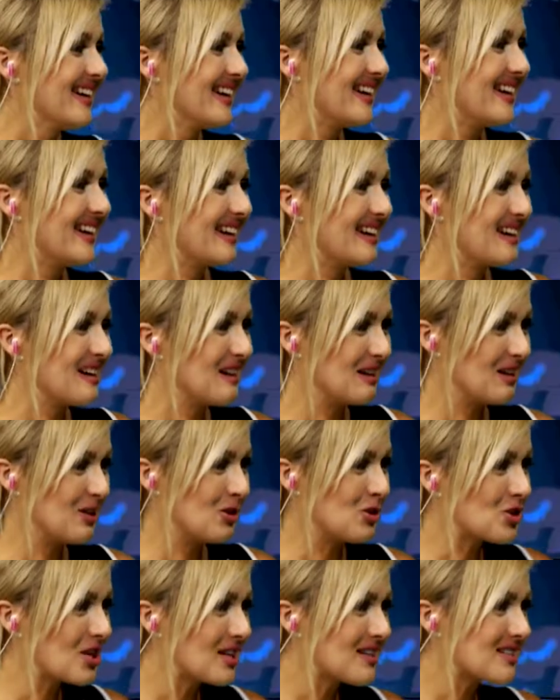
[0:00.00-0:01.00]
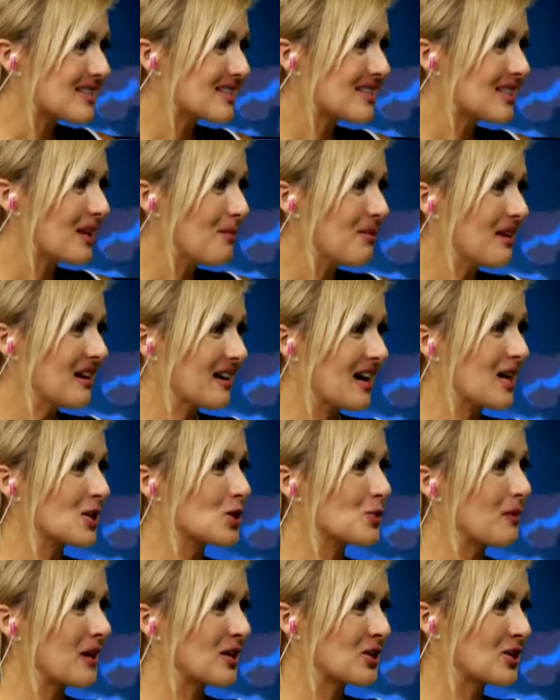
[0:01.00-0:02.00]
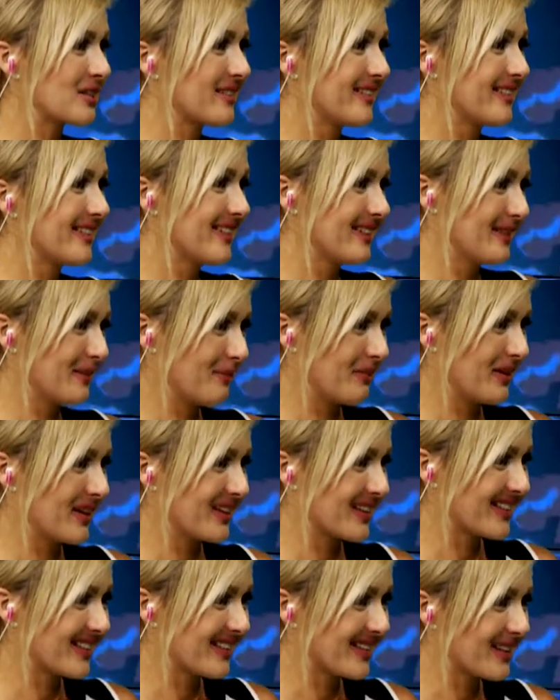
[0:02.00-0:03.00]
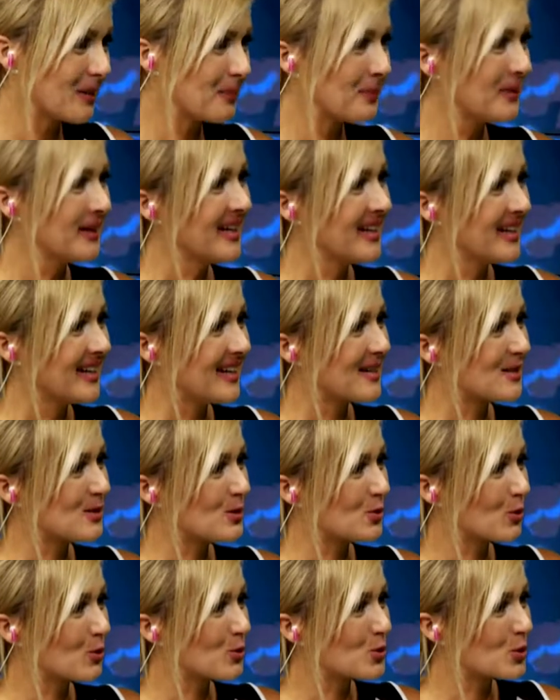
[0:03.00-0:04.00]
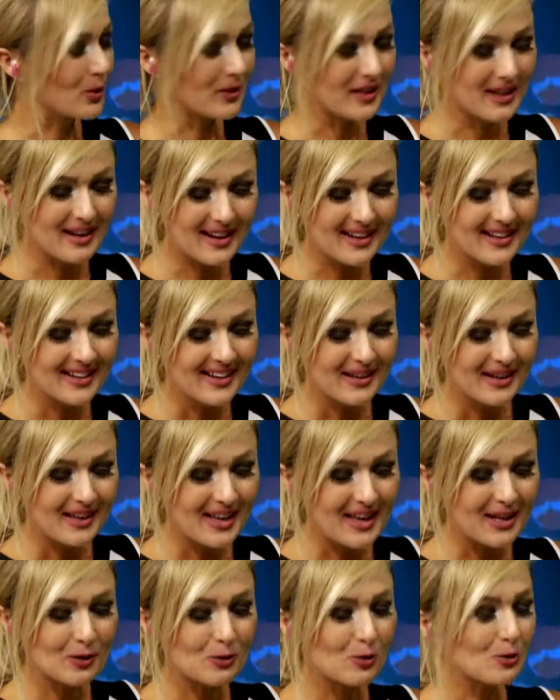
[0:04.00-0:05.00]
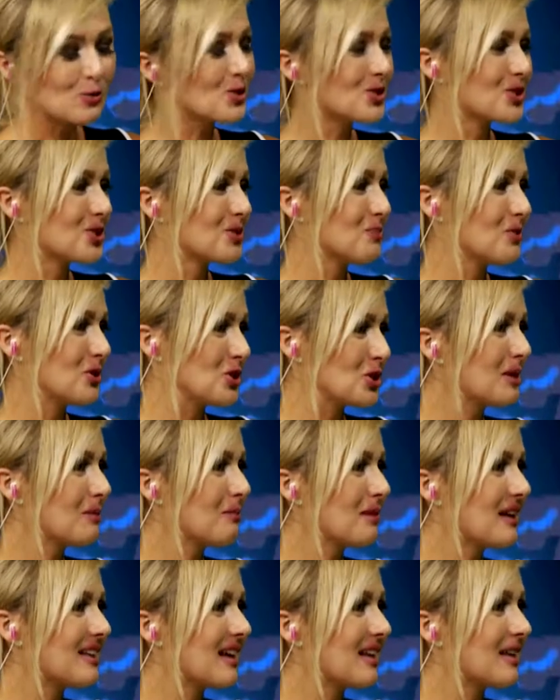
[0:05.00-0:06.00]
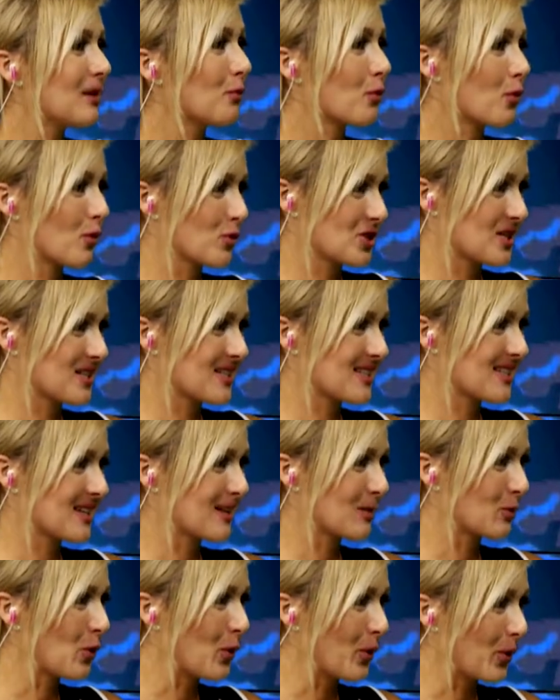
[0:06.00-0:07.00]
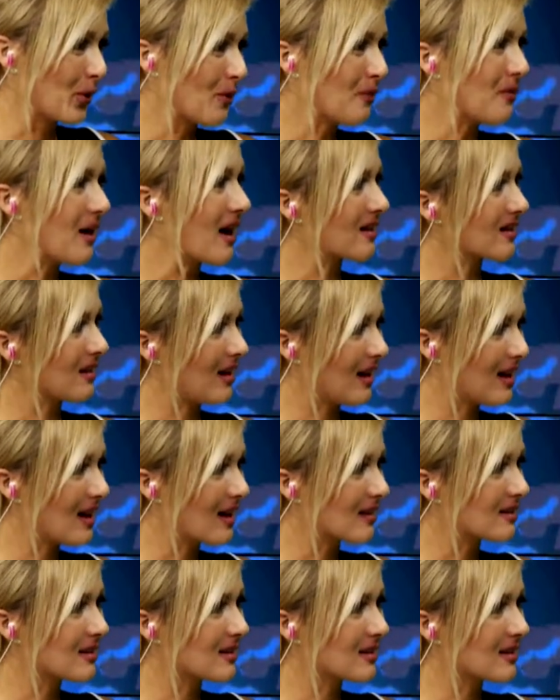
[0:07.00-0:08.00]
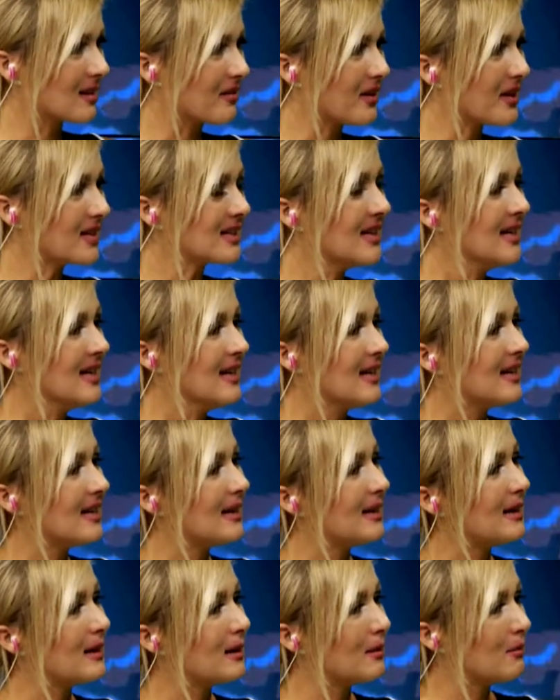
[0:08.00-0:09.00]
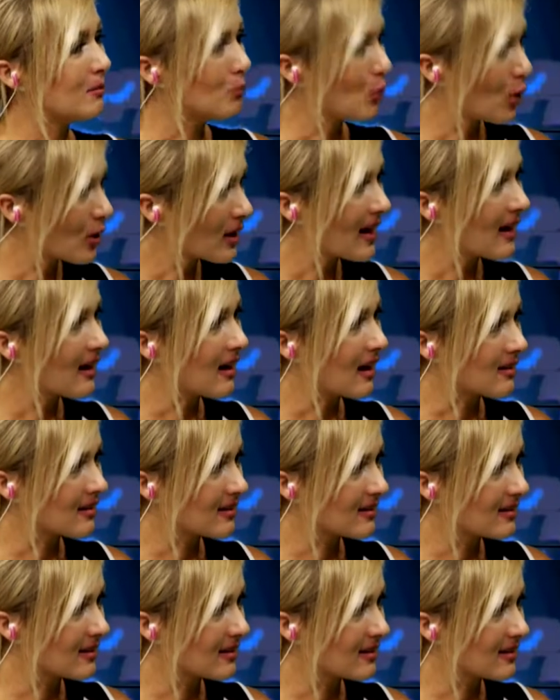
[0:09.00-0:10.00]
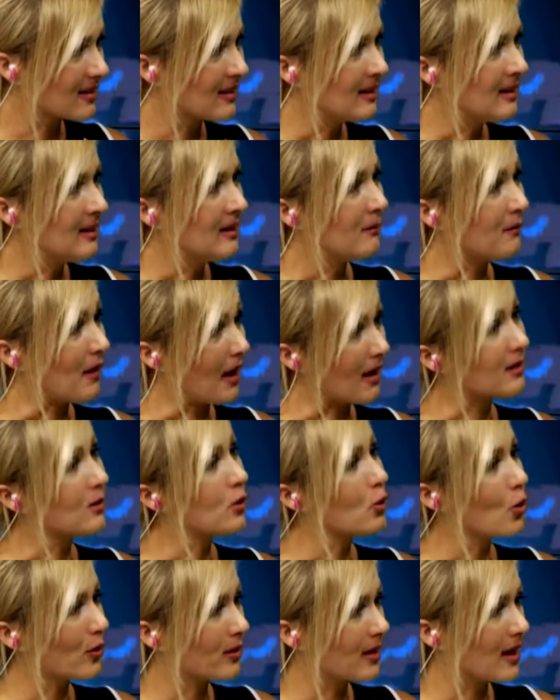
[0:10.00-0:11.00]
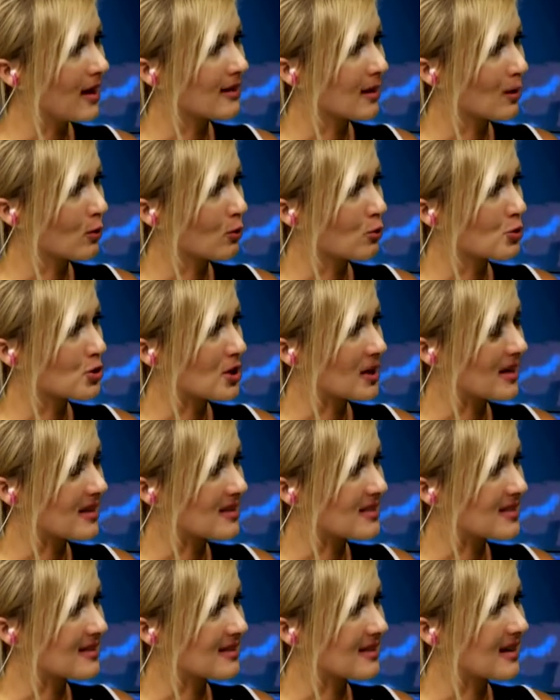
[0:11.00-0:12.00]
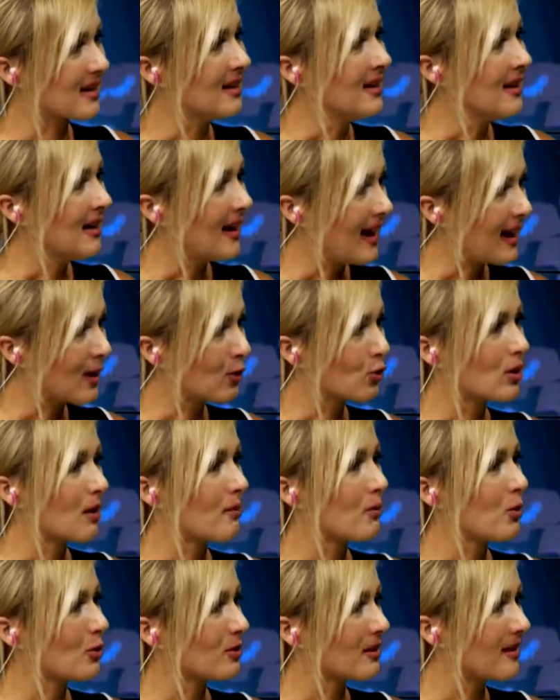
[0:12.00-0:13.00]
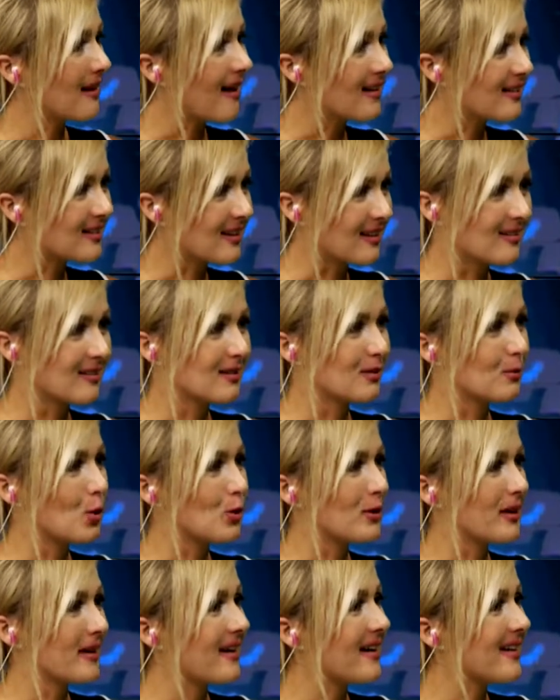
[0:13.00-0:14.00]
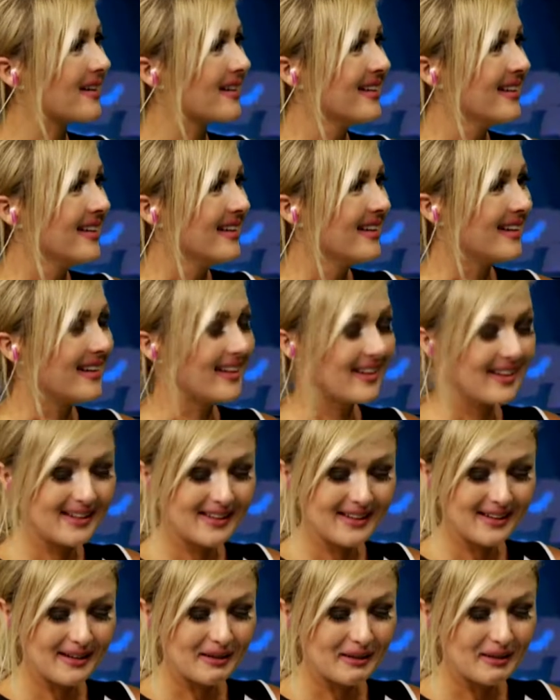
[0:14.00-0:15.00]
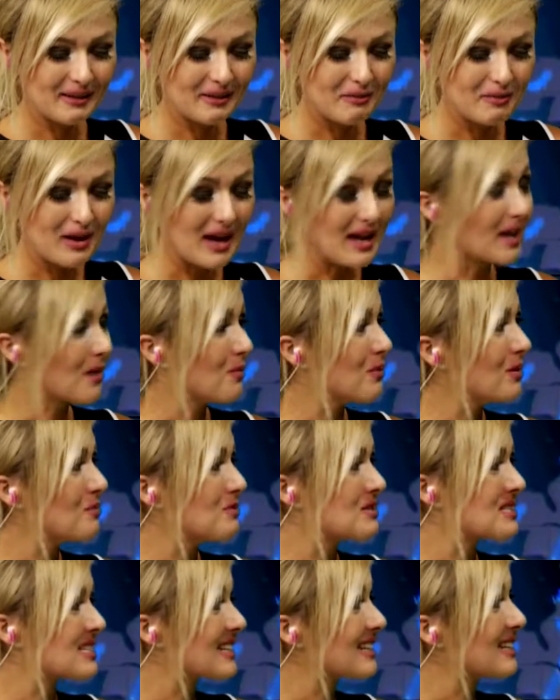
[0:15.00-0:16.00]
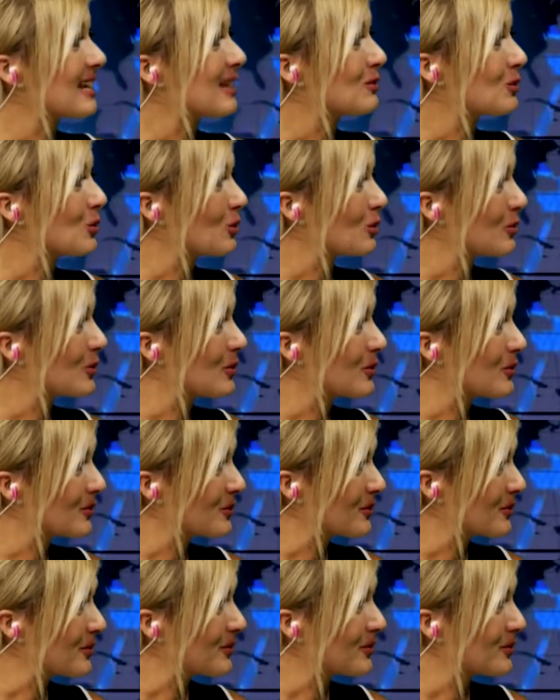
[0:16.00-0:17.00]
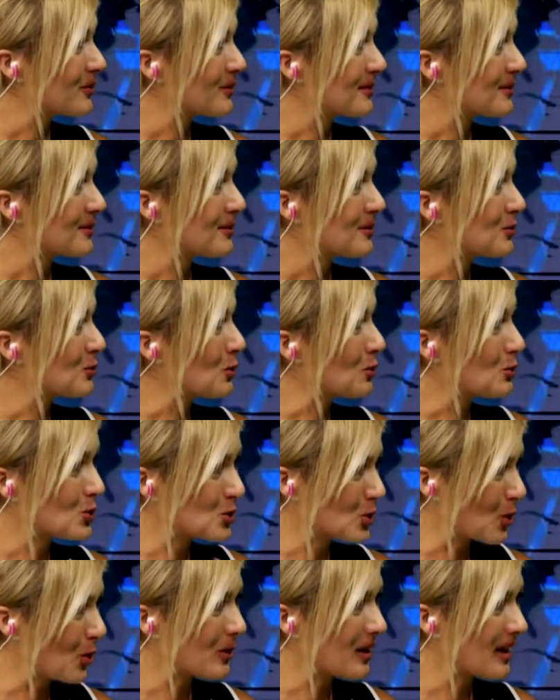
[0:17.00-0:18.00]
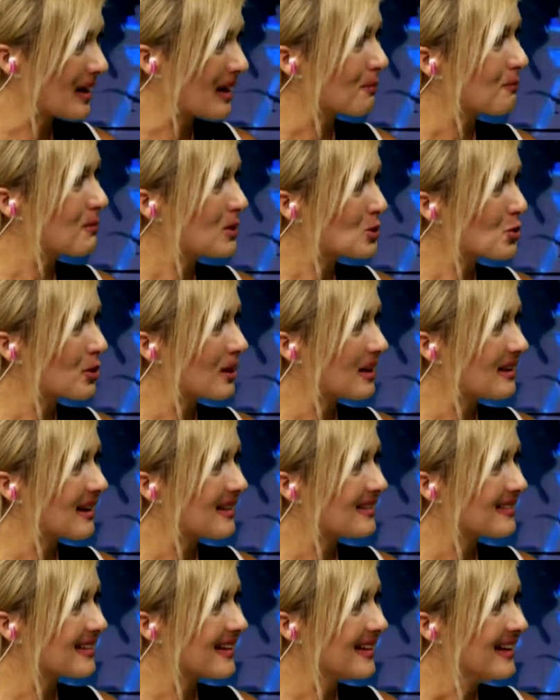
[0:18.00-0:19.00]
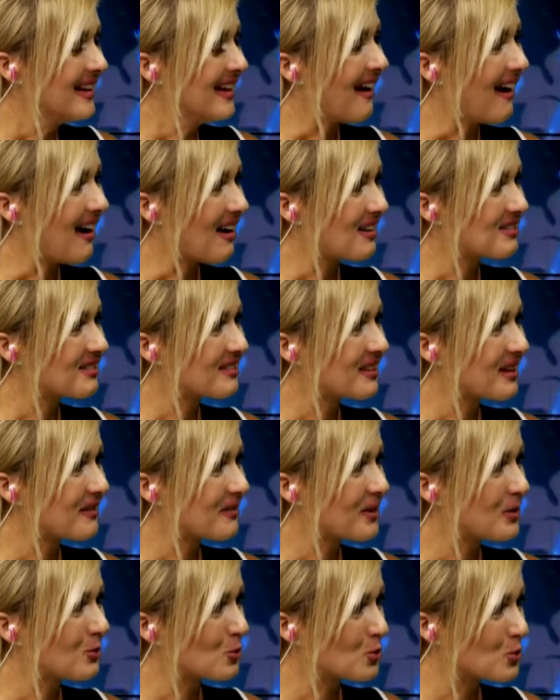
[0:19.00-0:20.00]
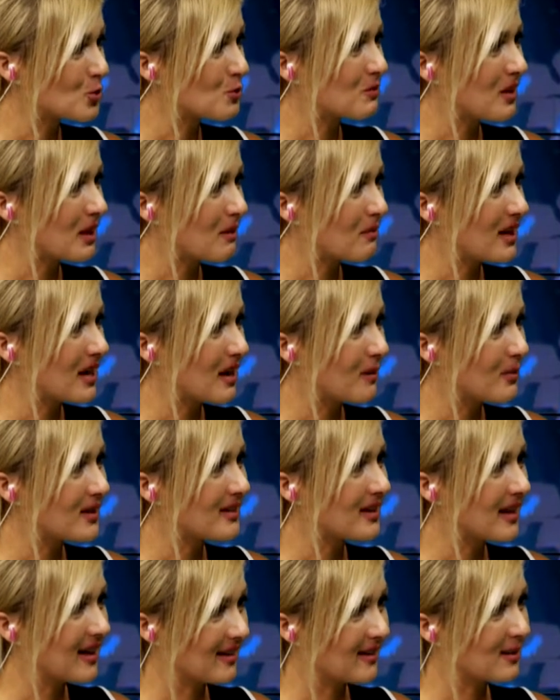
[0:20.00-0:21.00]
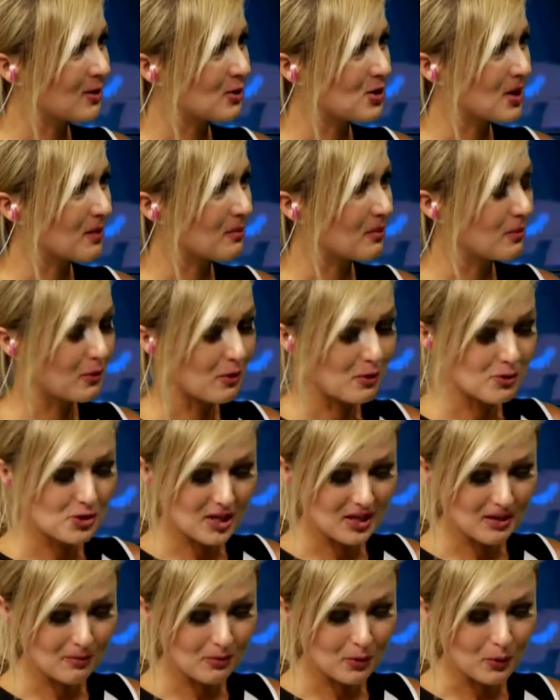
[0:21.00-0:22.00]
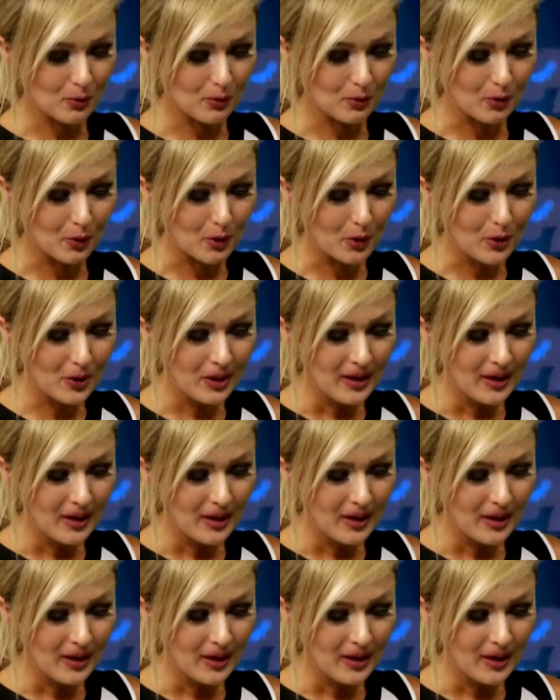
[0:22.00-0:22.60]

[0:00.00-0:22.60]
e, içerisinde birkaç başlığı barındırıp evet. e, sonuç olarak geri dönüşüm evet. için pedalla projesi evet. doğuyor. Farklı evet. ayakları da var. E, bölgeye katkıları farklı yönlerden evet. olacak aslında. Evet. Ekonomi olarak, tanıtım olarak, e, belki bir bisiklet yolu e, evet. dönüşü olarak birçok alanda artıları ve dönüşümleri beraberinde evet. getirecek bir proje gibi görünüyor.